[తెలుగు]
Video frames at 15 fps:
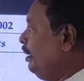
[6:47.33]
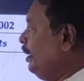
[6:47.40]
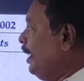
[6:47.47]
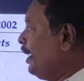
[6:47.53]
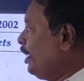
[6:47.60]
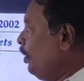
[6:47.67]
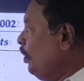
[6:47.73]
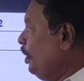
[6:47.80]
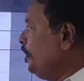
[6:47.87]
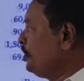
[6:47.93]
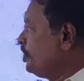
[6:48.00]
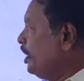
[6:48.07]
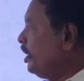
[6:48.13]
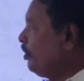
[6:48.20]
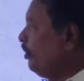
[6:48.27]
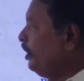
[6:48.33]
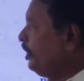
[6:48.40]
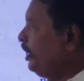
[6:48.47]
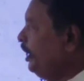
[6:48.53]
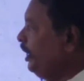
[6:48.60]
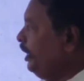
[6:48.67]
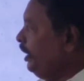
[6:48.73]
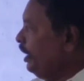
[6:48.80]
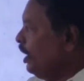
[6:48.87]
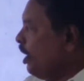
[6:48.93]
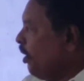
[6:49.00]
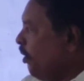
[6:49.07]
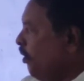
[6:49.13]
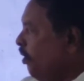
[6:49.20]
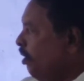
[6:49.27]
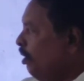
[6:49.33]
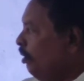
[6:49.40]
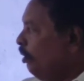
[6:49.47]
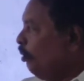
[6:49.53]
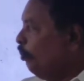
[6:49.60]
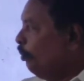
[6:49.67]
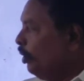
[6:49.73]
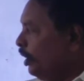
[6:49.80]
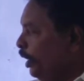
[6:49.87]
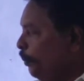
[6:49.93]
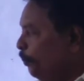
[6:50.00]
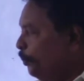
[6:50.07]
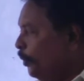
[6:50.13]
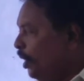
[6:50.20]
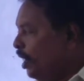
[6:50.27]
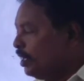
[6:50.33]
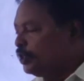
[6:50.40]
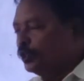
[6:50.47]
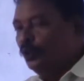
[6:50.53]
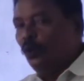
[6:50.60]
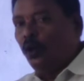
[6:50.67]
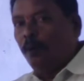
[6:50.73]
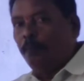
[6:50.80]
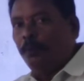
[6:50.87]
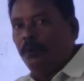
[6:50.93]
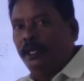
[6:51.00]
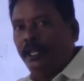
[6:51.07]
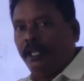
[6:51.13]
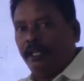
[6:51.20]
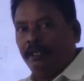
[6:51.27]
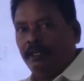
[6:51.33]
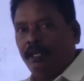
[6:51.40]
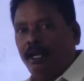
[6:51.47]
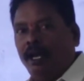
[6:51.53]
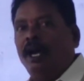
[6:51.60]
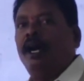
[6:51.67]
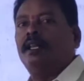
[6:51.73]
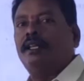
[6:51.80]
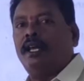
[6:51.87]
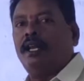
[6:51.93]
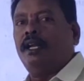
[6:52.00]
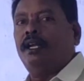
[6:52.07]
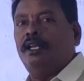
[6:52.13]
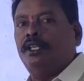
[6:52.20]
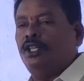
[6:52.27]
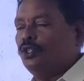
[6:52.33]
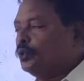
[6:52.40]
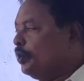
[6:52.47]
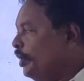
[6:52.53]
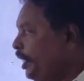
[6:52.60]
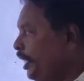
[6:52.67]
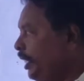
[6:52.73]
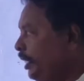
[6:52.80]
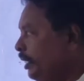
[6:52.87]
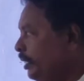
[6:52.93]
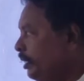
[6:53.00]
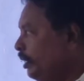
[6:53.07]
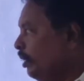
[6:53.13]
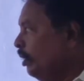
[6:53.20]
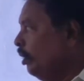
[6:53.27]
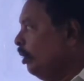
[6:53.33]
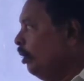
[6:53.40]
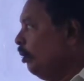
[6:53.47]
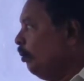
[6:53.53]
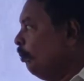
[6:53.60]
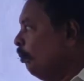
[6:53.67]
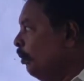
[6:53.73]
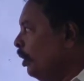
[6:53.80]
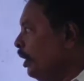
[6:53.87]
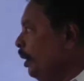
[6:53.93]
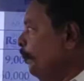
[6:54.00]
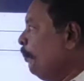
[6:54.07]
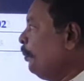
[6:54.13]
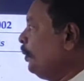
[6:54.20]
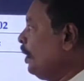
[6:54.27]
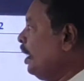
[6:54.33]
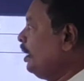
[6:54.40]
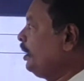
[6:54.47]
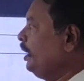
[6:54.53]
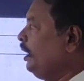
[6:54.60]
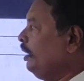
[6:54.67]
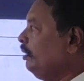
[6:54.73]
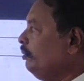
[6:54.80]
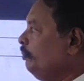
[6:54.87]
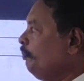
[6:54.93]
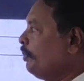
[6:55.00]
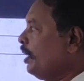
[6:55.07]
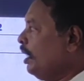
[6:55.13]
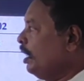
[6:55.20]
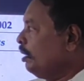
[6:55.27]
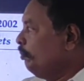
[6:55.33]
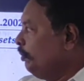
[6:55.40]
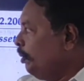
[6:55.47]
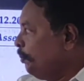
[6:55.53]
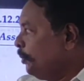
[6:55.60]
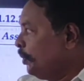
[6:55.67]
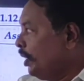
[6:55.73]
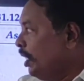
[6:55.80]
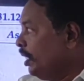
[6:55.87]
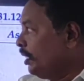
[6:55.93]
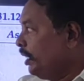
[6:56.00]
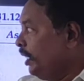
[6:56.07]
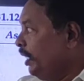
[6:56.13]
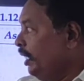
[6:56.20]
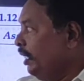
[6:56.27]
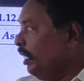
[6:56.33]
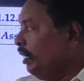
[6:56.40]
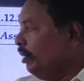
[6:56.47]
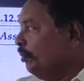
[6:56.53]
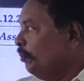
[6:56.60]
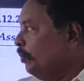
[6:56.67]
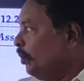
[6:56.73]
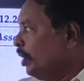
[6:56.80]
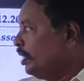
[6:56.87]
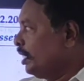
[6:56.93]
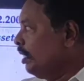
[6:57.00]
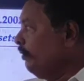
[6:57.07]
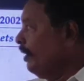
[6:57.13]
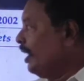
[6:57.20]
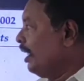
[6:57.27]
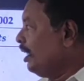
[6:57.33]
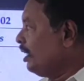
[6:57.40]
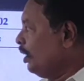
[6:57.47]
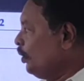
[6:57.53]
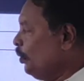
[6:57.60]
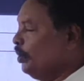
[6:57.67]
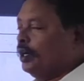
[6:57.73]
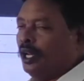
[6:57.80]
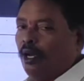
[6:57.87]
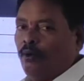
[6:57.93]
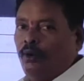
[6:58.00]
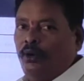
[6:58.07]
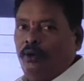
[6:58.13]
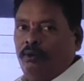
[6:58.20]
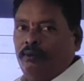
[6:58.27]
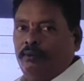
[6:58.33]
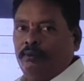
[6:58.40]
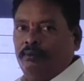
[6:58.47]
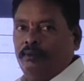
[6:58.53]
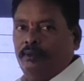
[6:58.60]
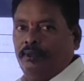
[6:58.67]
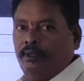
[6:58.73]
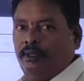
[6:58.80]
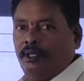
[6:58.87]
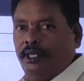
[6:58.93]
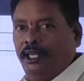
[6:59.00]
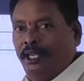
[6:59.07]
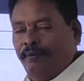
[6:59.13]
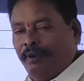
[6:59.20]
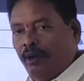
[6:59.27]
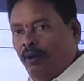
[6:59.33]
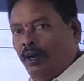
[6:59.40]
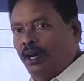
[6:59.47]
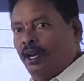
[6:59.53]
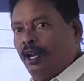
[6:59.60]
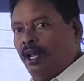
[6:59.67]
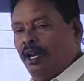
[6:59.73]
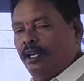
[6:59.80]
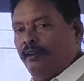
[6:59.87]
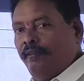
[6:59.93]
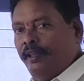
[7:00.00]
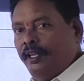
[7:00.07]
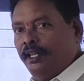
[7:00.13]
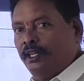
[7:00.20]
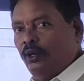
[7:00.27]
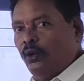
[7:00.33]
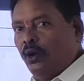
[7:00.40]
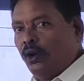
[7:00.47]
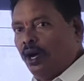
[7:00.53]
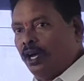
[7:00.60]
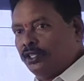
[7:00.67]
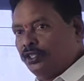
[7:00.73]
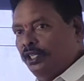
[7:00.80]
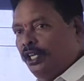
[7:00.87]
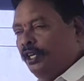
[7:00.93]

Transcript: లెక్కలో ఇచ్చినటువంటి ముగింపు ఆస్తులు అప్పుల్ని ఆధారంగా చేసుకొని ముగింపు నాటి ప్రారంభపు నాటి మూలధనం ఎలా కనుగొన్నావో ఈ వ్యవహారాల నివేదికలో ఆస్తులు